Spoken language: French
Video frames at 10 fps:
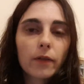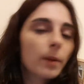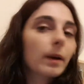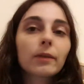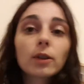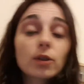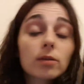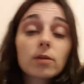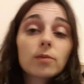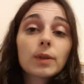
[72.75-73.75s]
Enfin bref,
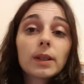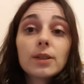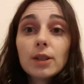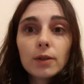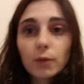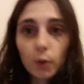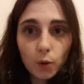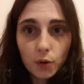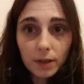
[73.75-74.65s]
je m'étais dit, il faut trop que je